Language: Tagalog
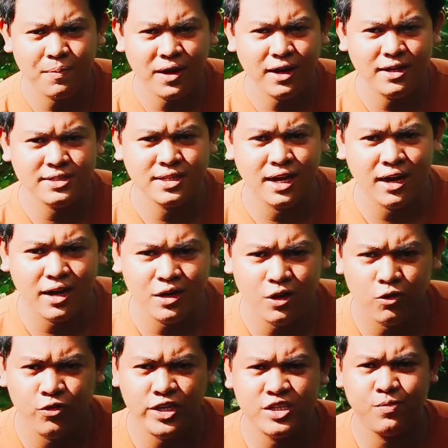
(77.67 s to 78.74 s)
palaisdaan
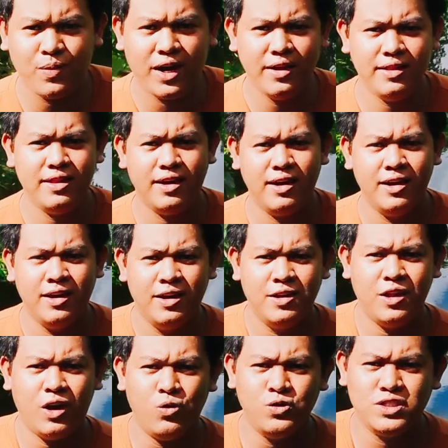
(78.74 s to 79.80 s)
o fish pond
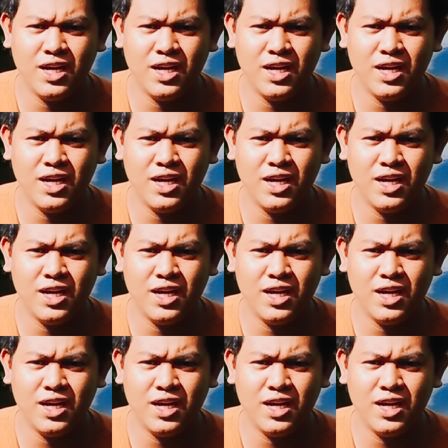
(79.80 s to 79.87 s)
na kung